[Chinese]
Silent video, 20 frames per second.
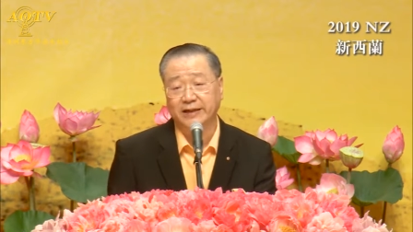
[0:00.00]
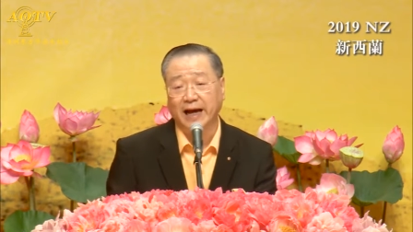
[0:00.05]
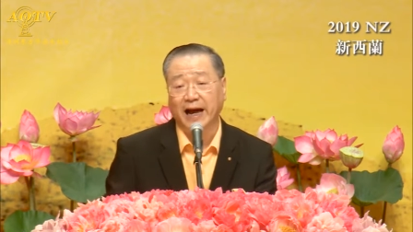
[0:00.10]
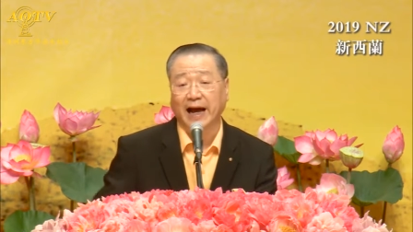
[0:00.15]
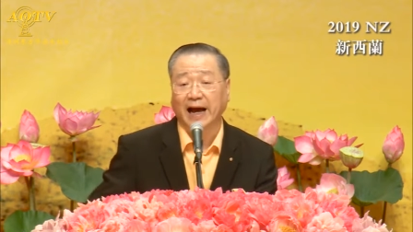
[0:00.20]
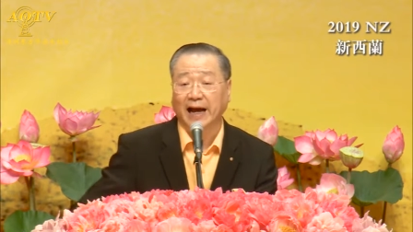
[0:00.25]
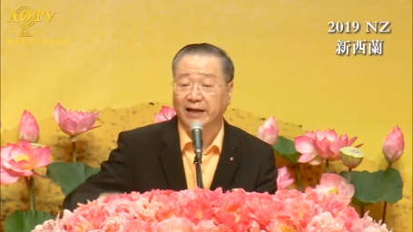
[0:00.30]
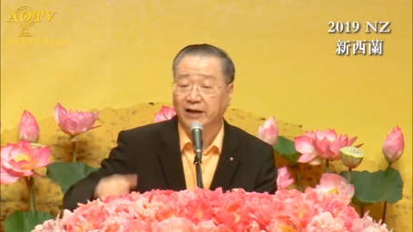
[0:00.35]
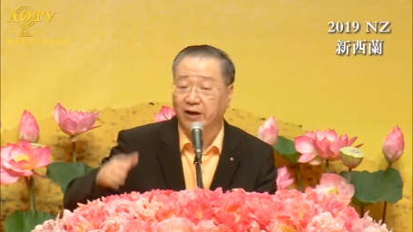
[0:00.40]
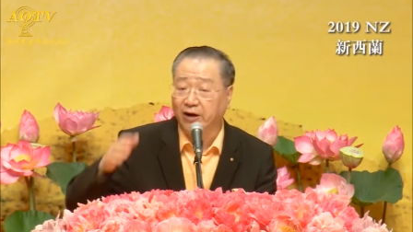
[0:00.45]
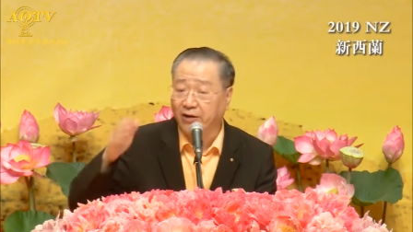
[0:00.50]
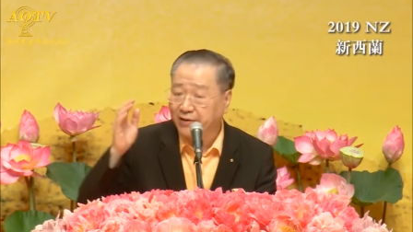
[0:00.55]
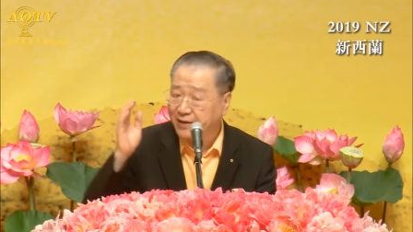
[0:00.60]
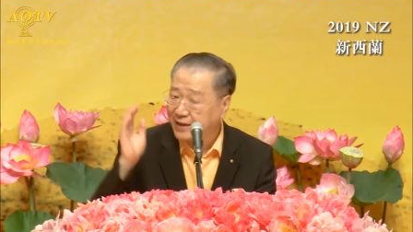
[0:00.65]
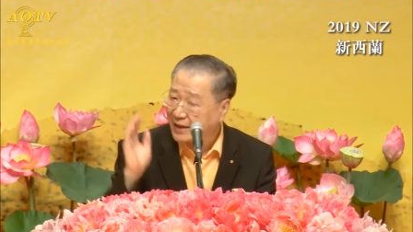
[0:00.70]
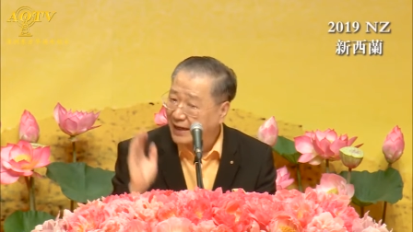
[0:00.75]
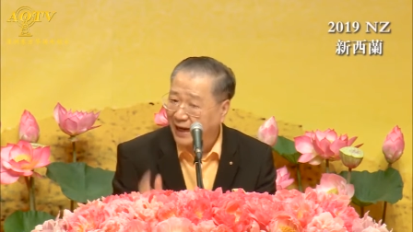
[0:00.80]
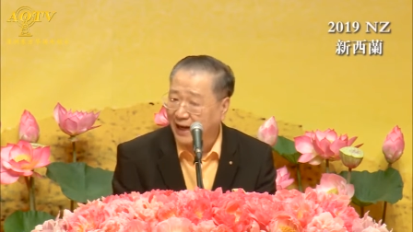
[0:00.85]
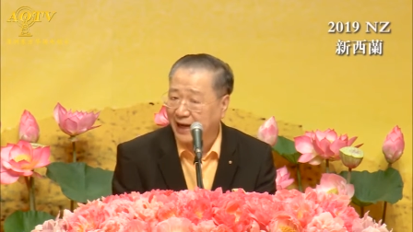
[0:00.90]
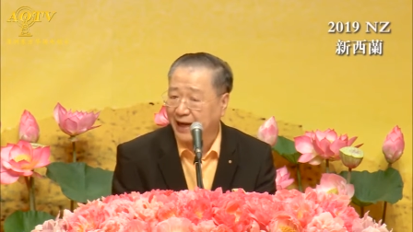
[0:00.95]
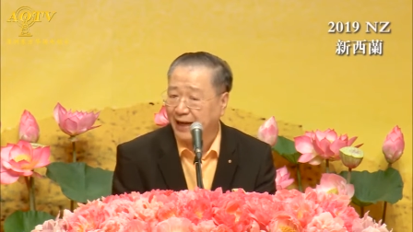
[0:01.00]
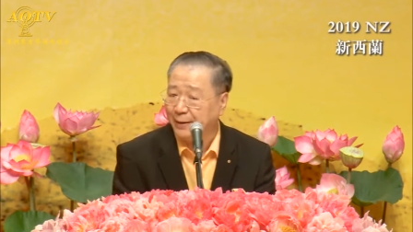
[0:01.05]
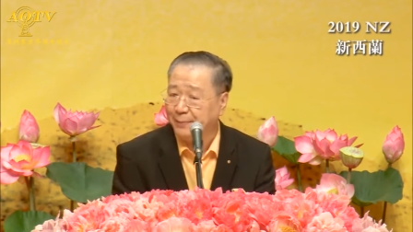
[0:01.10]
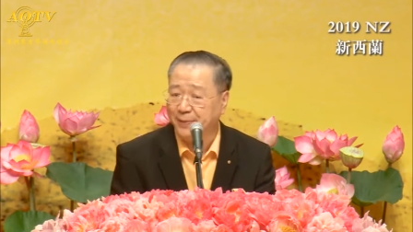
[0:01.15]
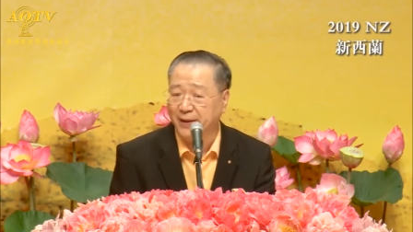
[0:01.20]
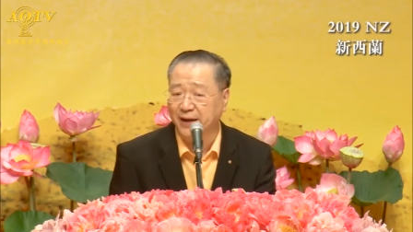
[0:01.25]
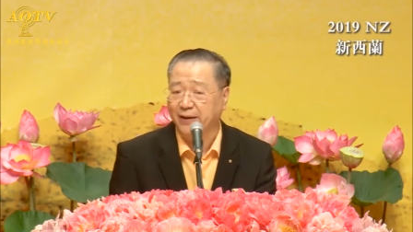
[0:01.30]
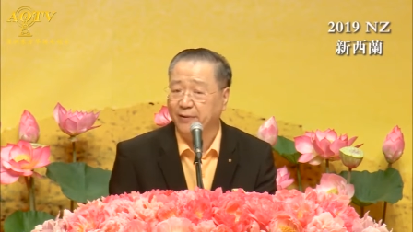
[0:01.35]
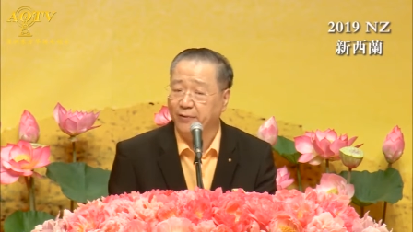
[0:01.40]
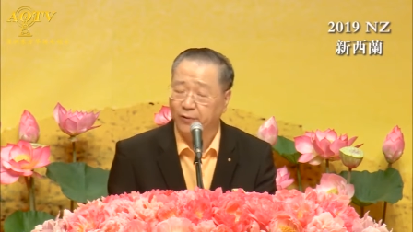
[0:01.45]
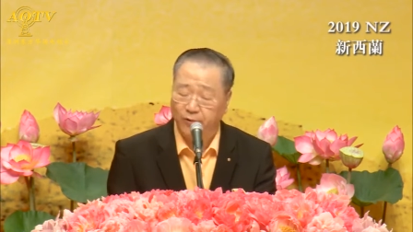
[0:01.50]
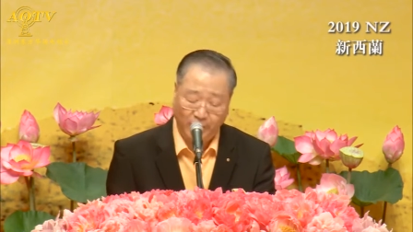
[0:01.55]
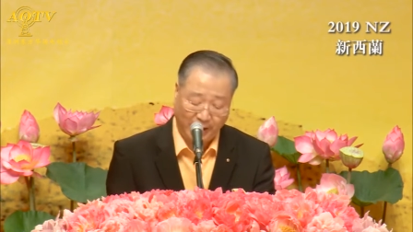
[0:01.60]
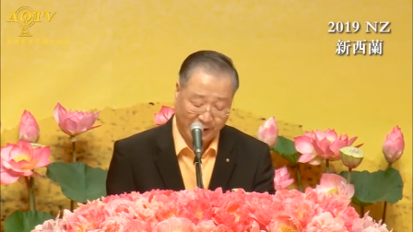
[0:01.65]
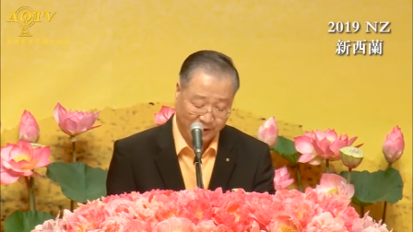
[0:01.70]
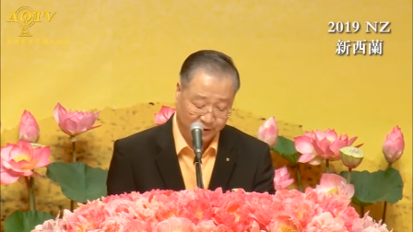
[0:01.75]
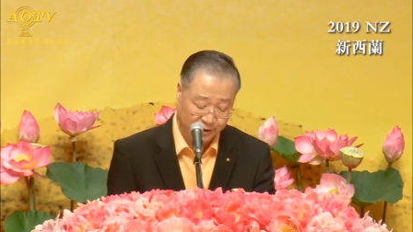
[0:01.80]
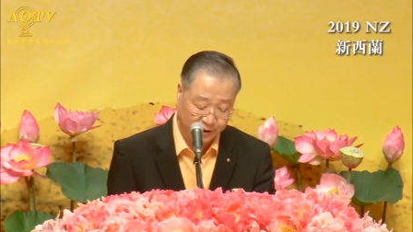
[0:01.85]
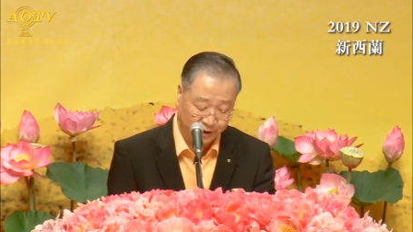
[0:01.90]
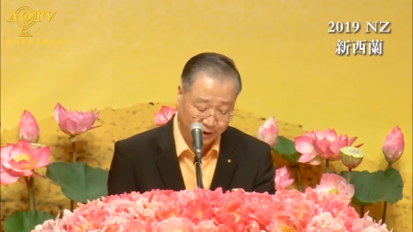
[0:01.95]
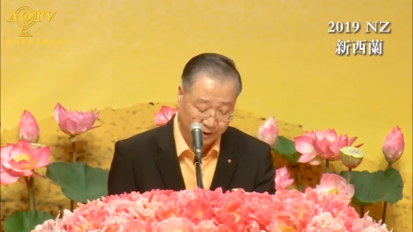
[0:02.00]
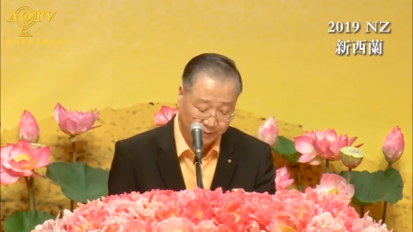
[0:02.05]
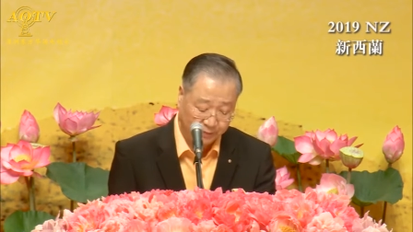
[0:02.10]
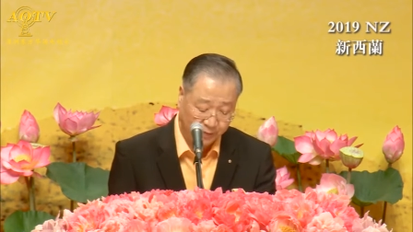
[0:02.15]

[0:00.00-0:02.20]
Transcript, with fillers: 还要改变环境。